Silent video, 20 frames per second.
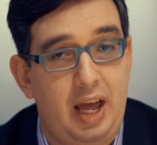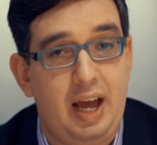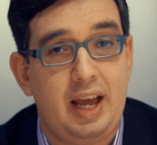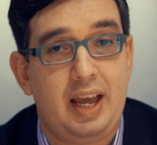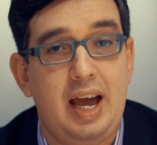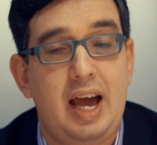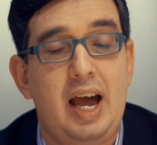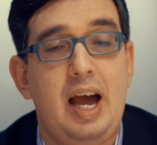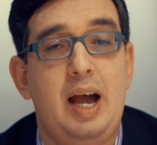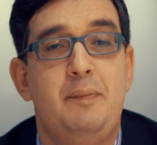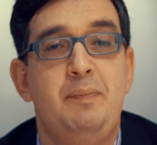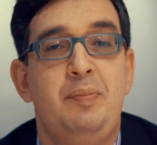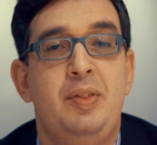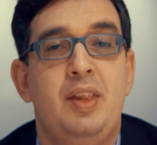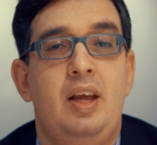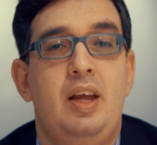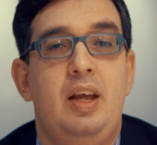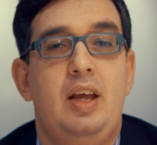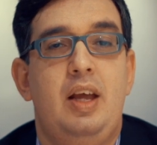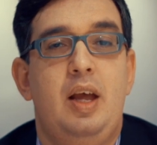lagar
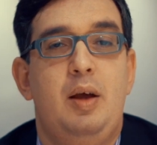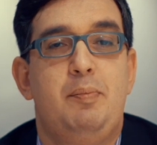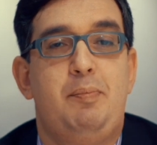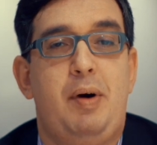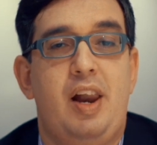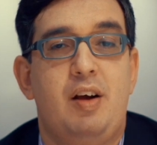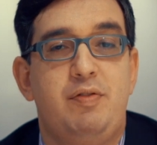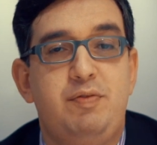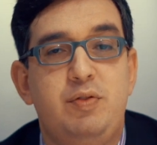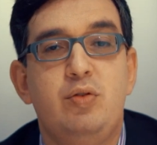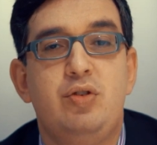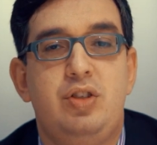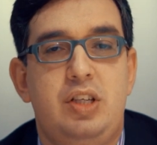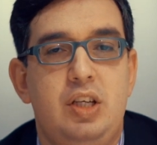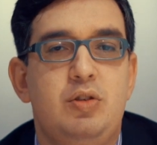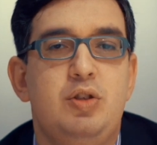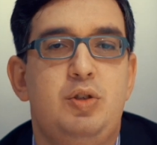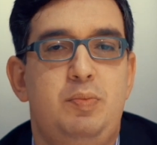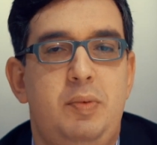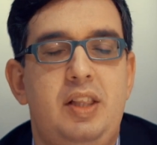para
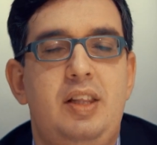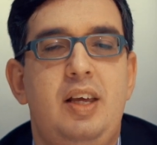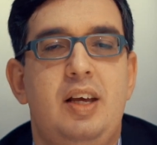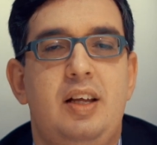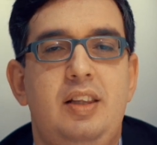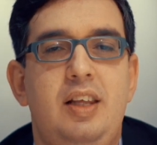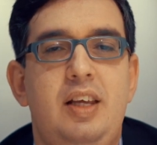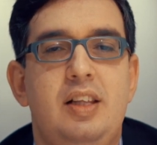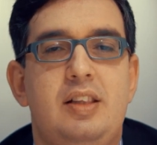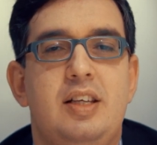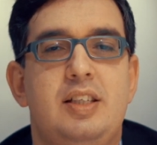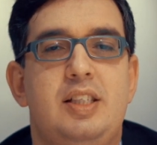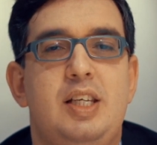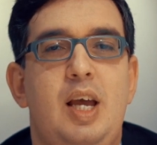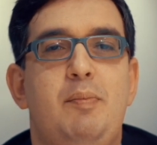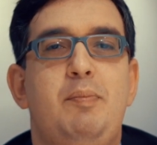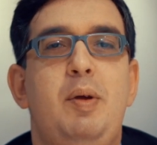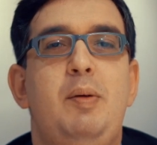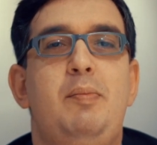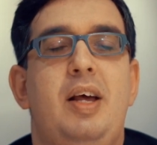fugir dos midianitas,
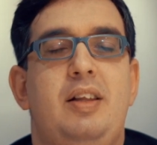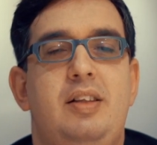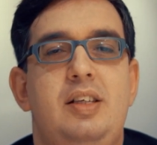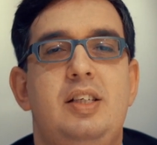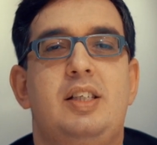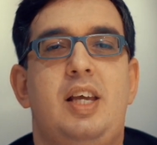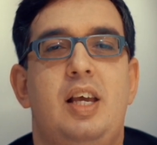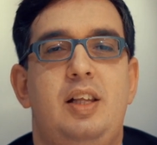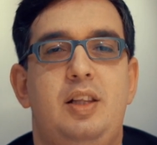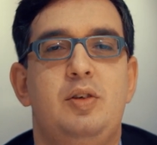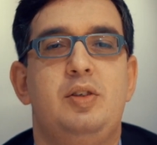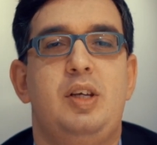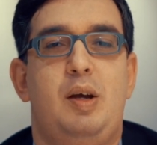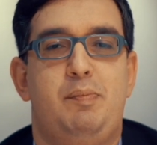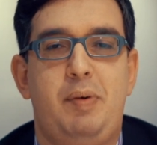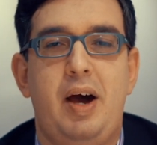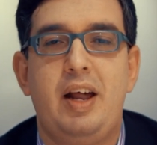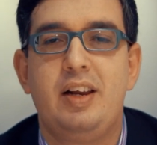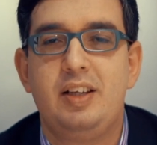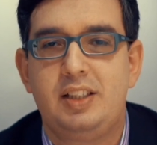e a Bíblia diz que Deus
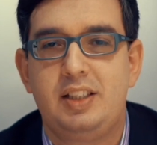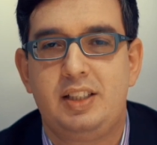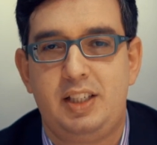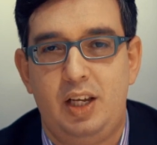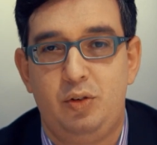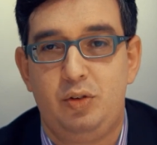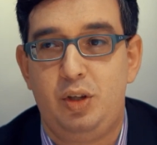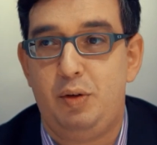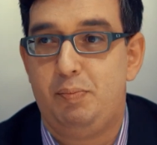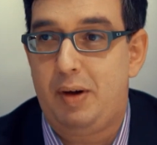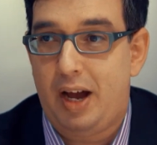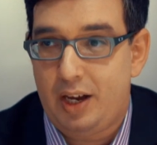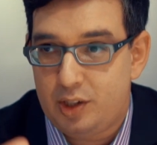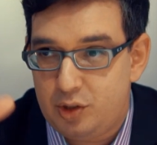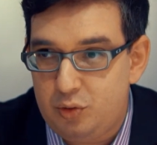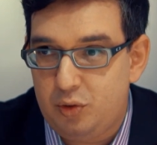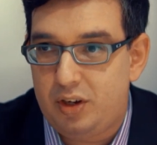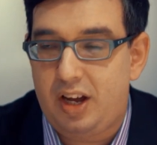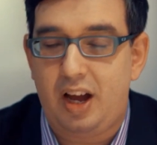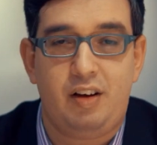apareceu
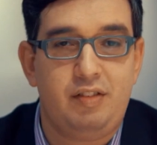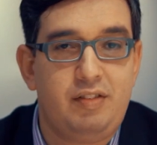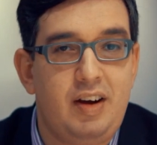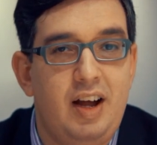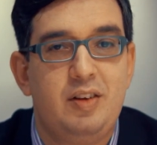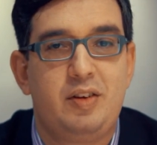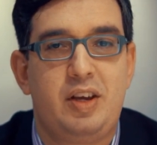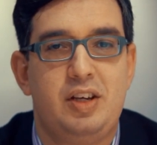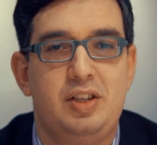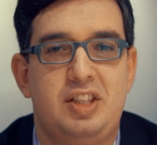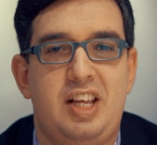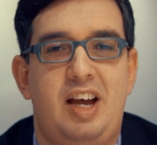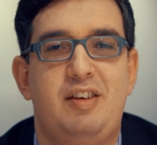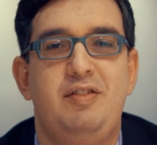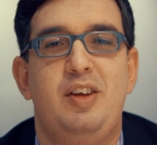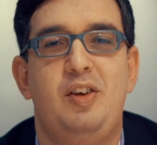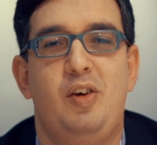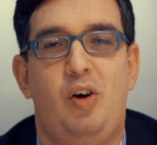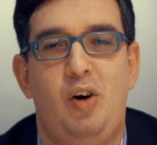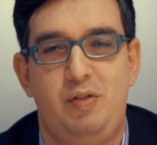debaixo do carvalho que
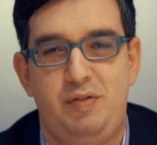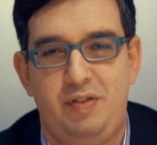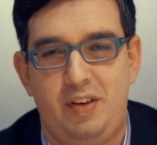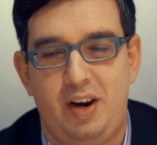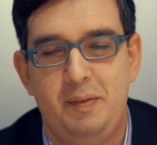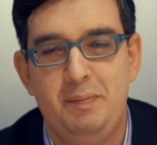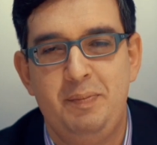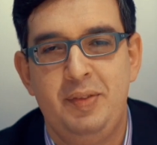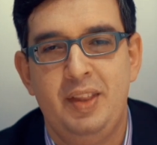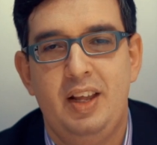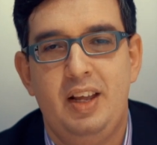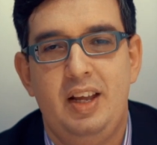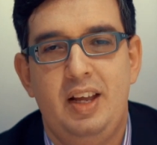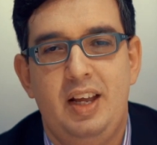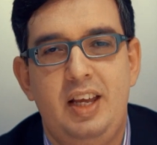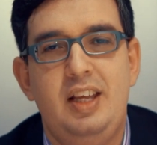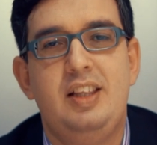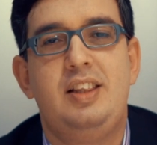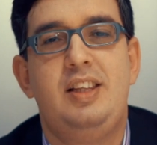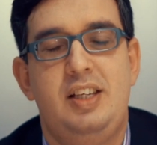estava em Ofra
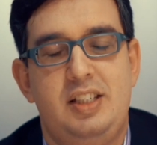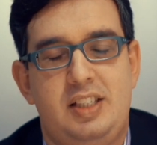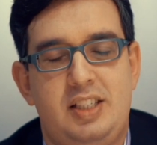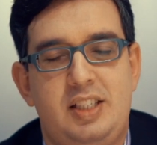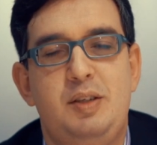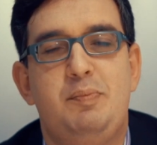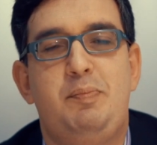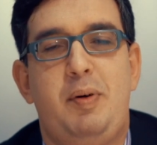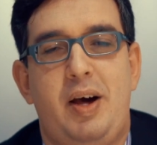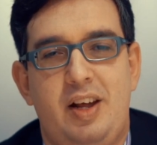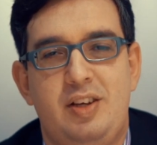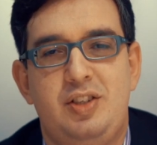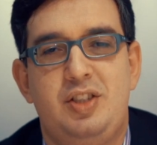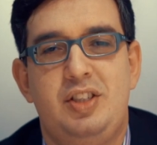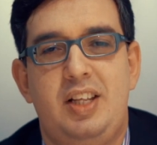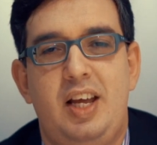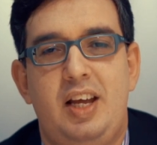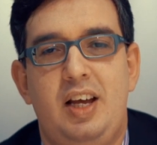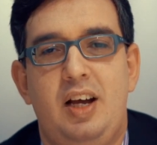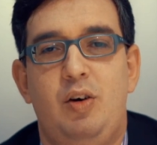e disse para
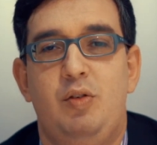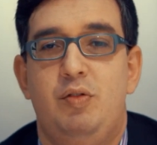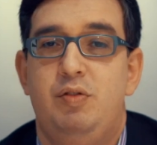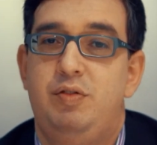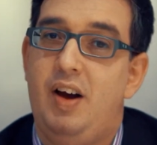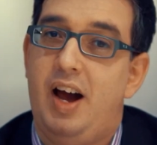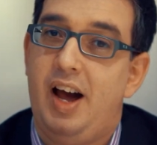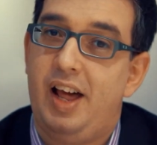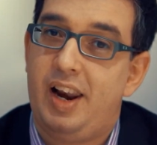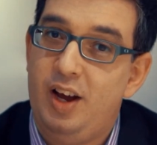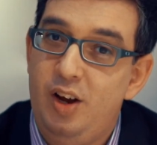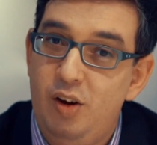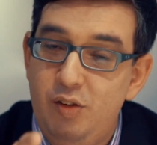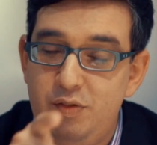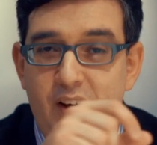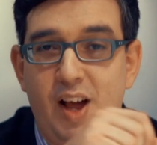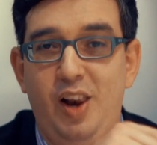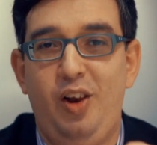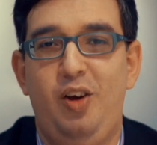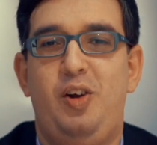Gideão:
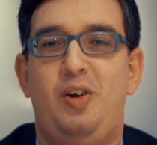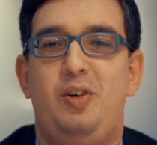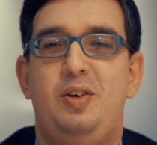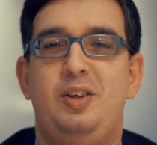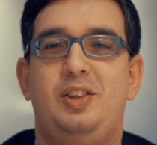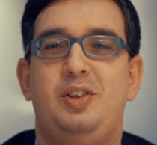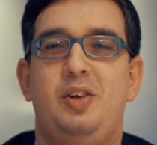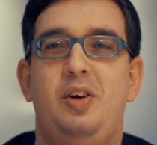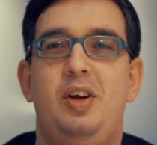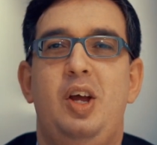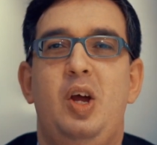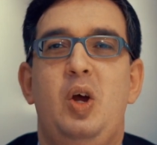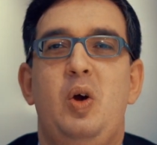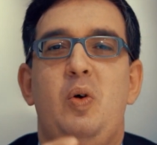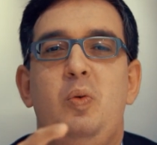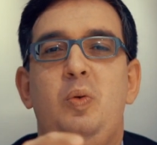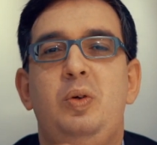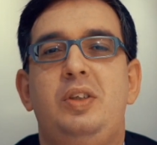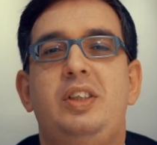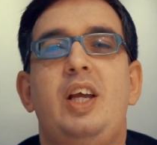Varão valoroso,
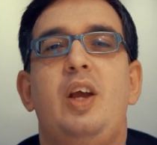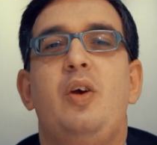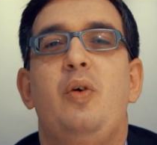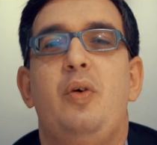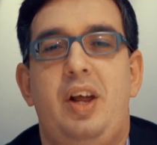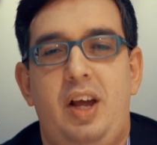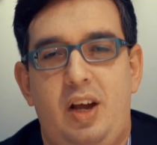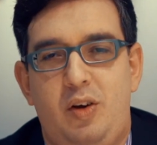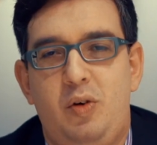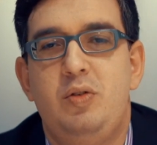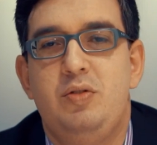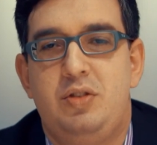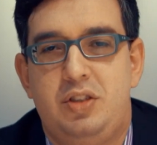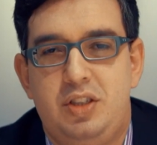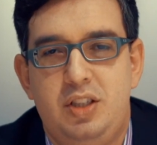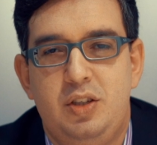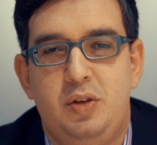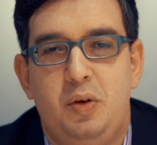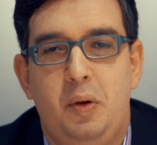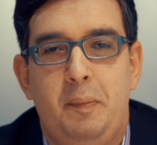o Senhor é
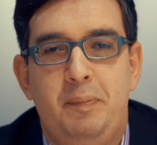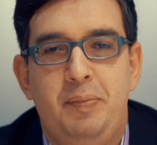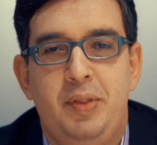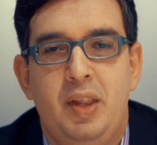contigo.